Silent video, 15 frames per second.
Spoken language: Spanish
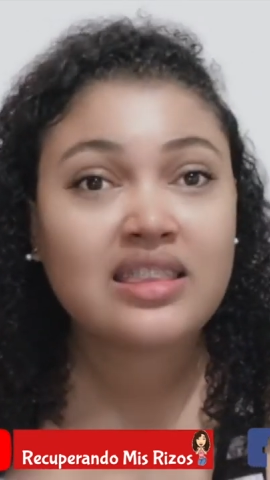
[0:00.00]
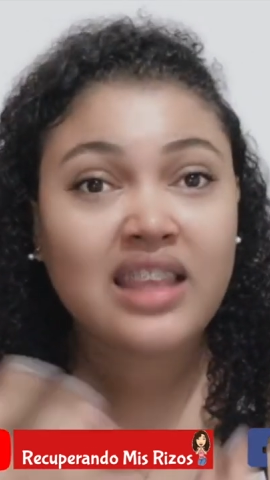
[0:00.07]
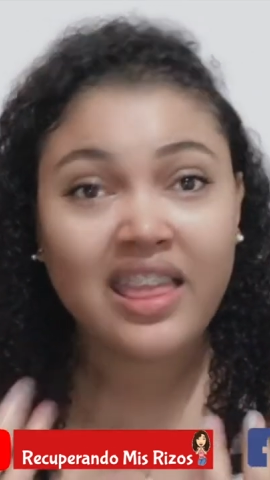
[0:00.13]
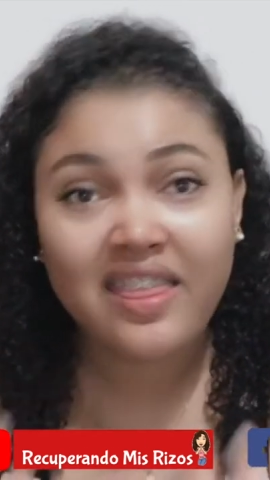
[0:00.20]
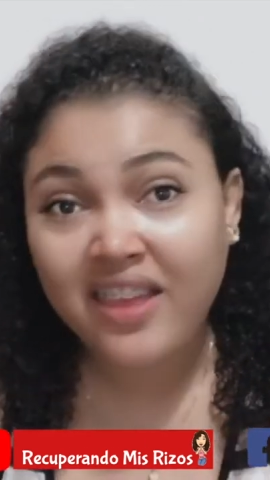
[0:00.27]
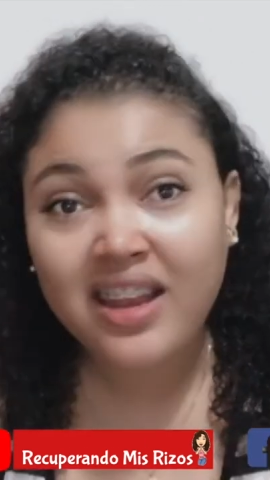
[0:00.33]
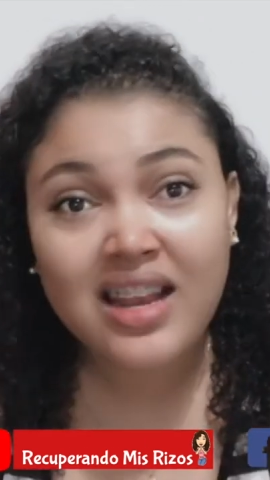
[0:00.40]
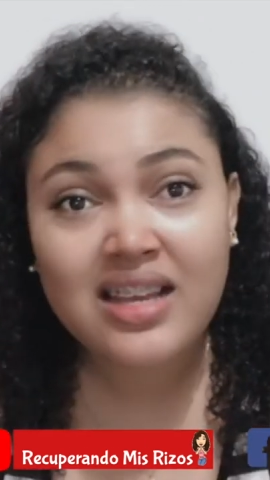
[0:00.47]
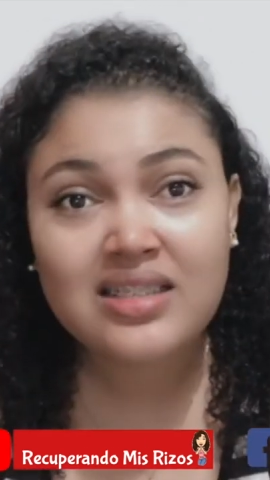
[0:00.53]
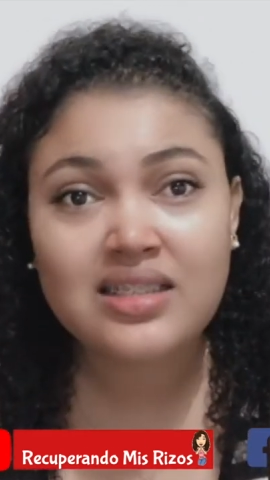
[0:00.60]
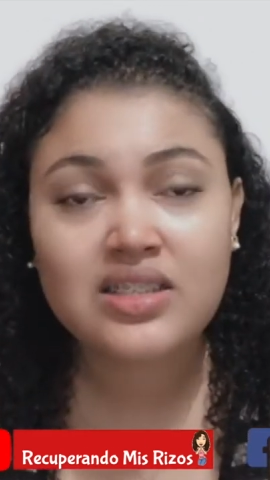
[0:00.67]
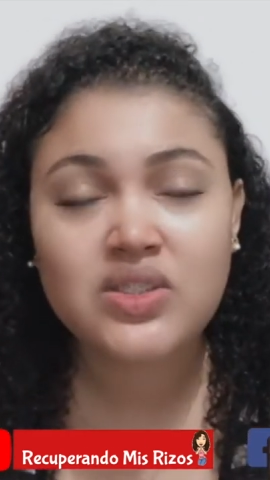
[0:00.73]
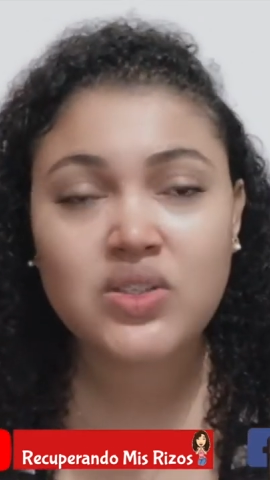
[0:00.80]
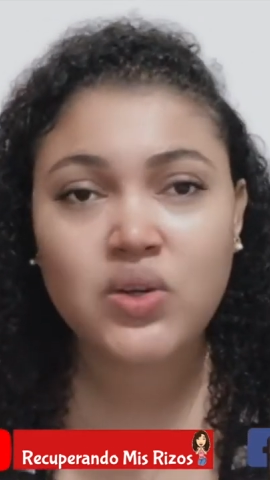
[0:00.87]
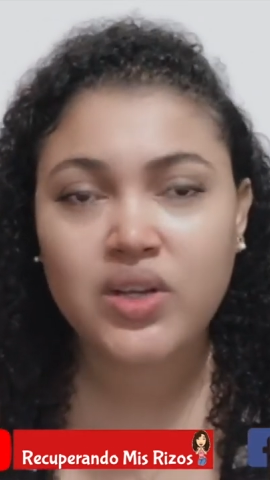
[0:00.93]
te den la
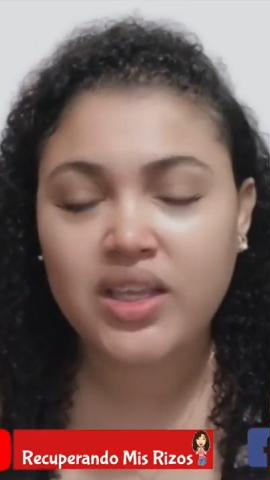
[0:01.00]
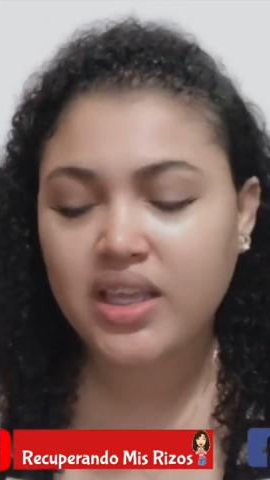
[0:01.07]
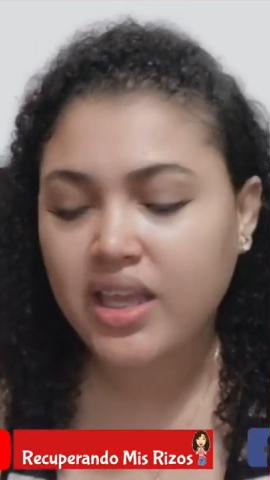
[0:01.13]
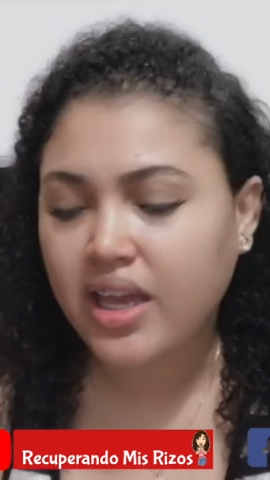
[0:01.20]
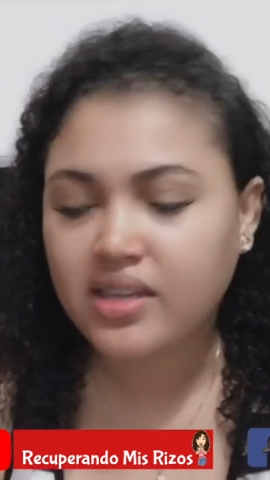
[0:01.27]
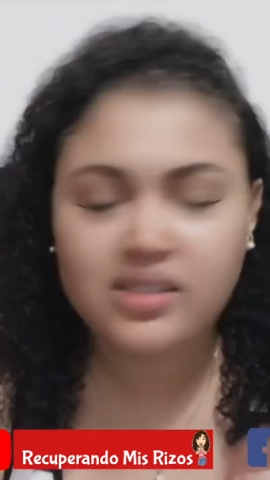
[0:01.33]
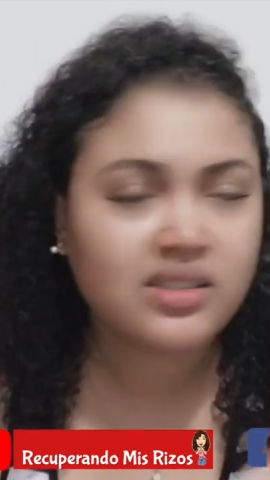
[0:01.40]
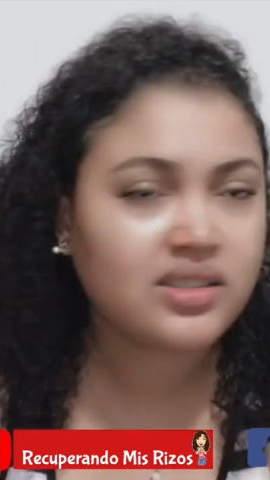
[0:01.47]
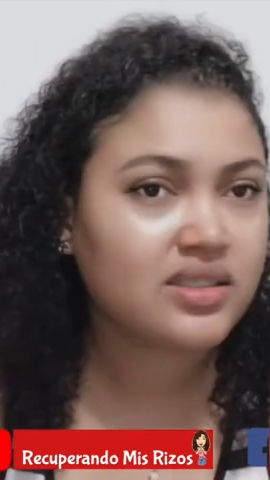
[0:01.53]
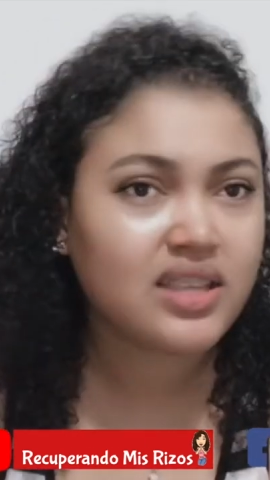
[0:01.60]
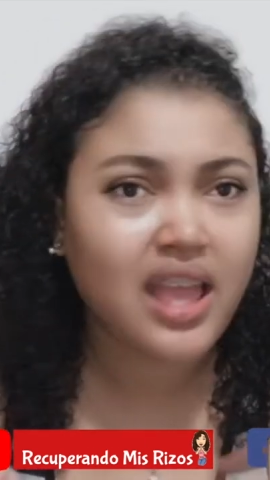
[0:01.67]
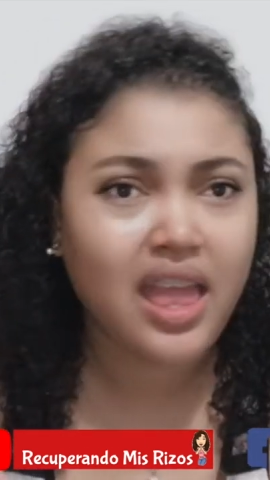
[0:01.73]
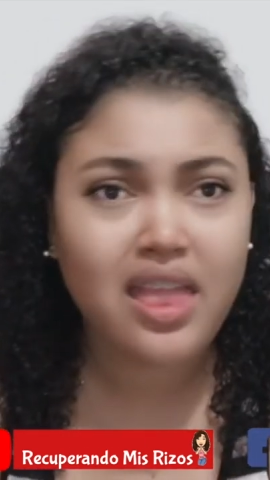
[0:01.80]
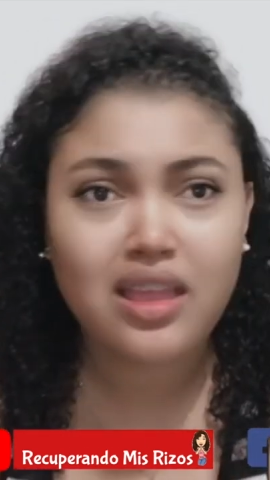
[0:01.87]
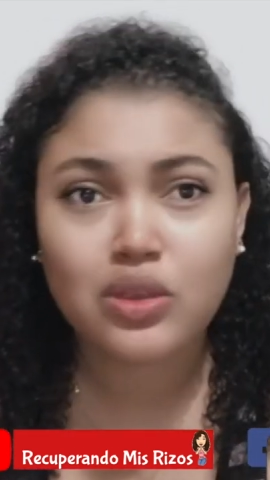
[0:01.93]
asesoría,
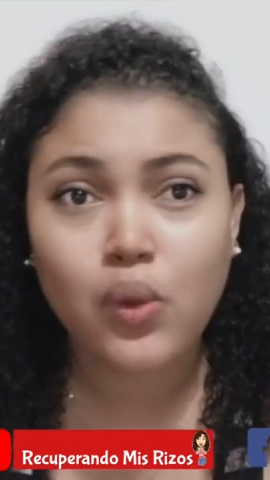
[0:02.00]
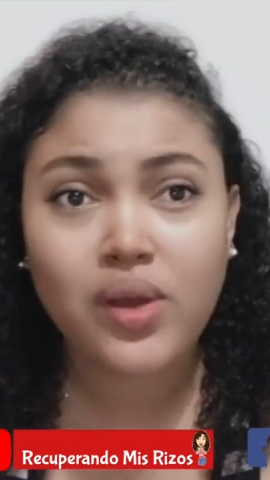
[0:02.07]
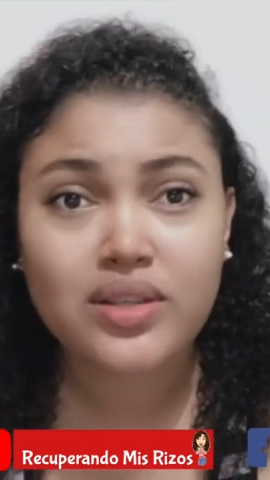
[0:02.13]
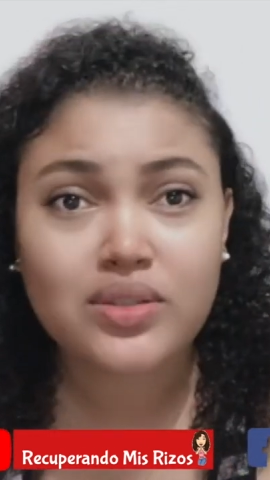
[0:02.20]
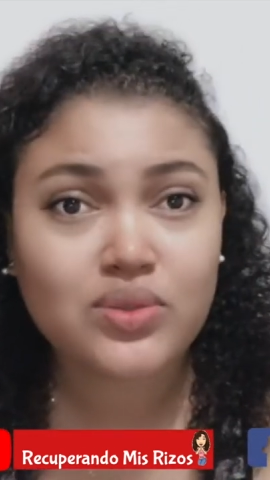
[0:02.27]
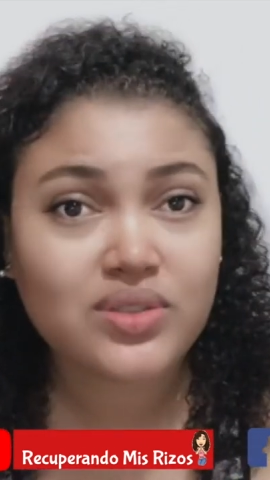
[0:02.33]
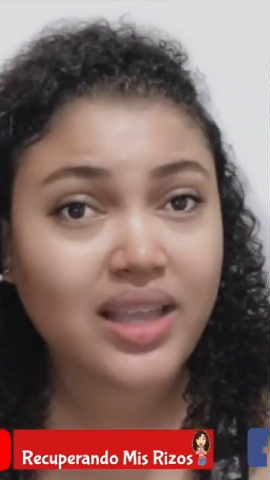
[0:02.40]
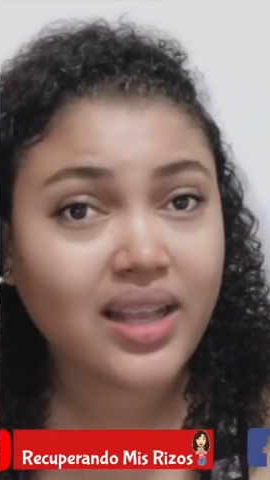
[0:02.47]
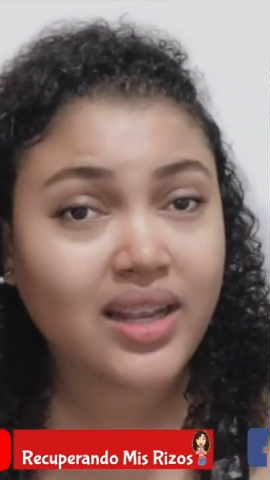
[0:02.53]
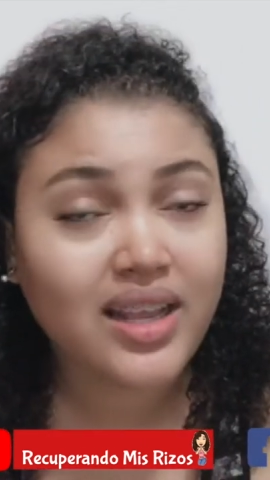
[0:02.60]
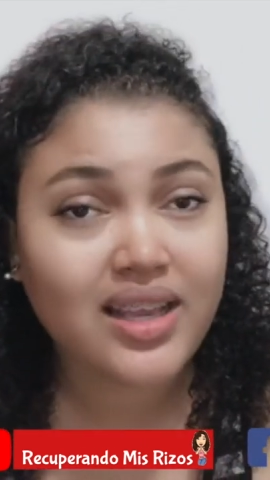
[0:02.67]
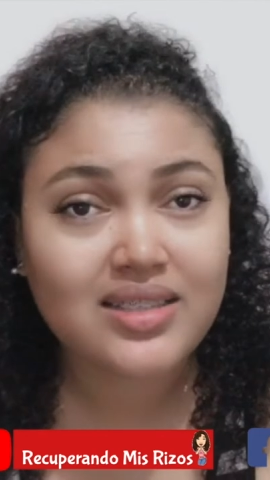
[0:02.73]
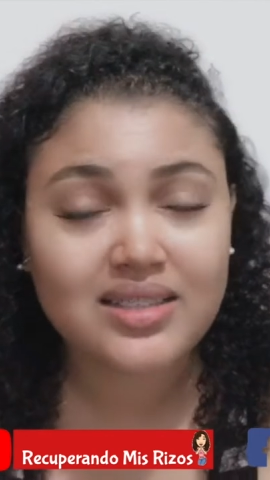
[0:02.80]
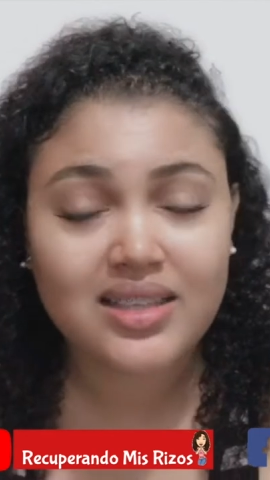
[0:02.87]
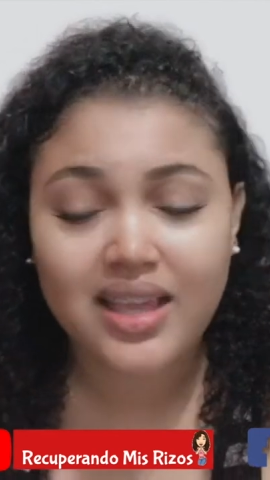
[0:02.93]
sea de todas sus
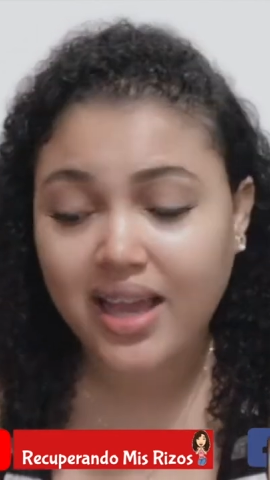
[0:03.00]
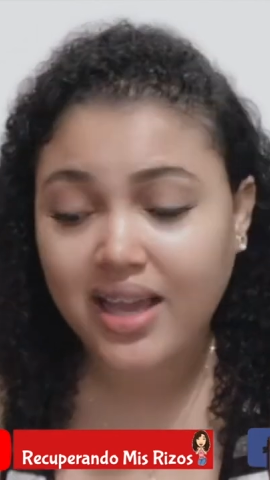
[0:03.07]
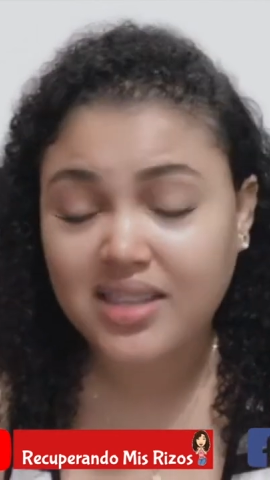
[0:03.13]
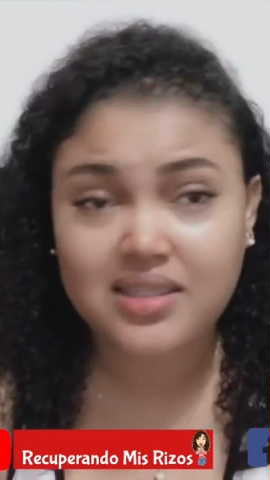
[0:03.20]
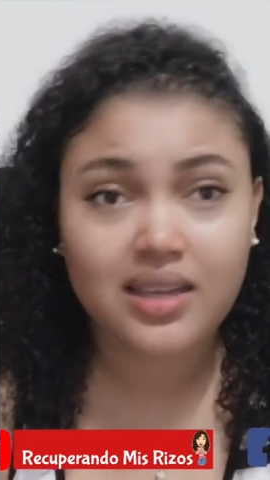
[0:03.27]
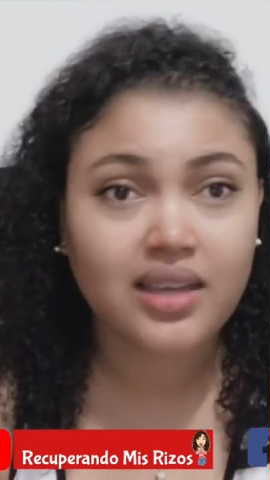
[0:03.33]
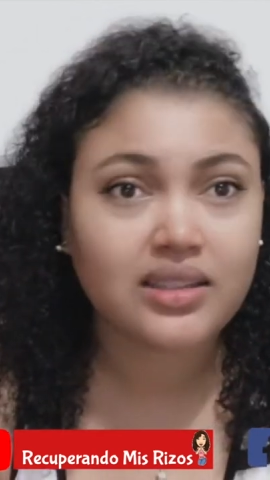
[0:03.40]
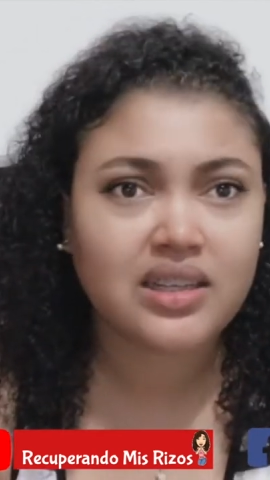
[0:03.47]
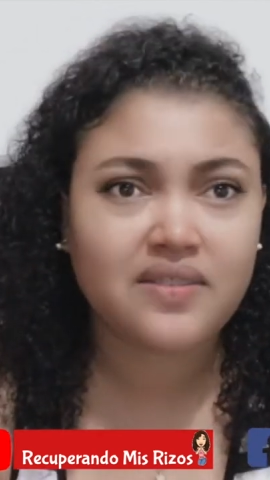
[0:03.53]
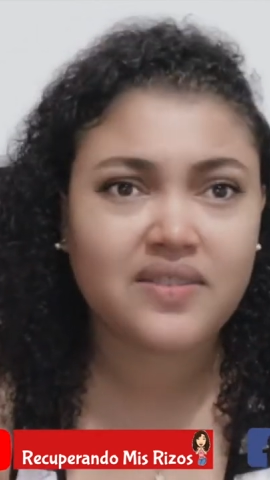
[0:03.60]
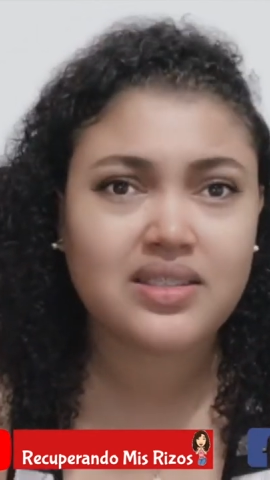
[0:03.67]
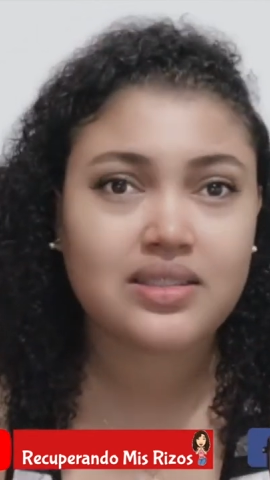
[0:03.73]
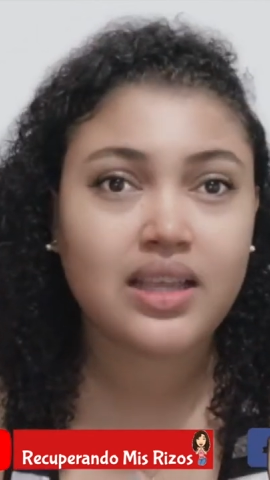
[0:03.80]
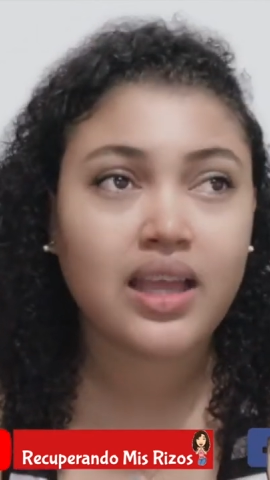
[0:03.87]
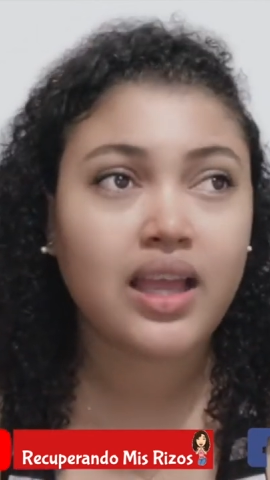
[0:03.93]
técnicas que hacen a
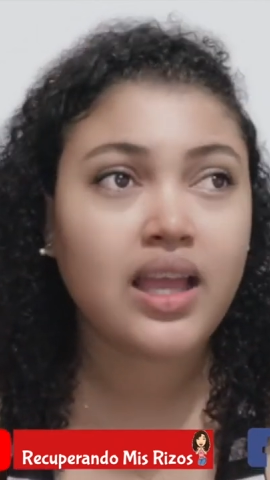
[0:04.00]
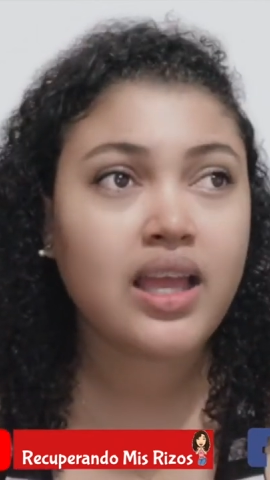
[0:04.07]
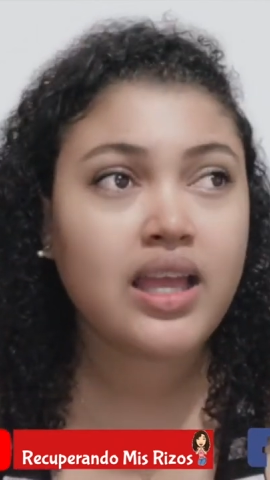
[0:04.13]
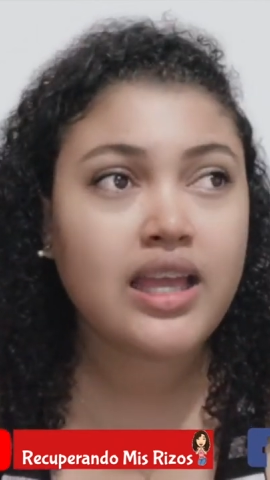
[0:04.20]
través de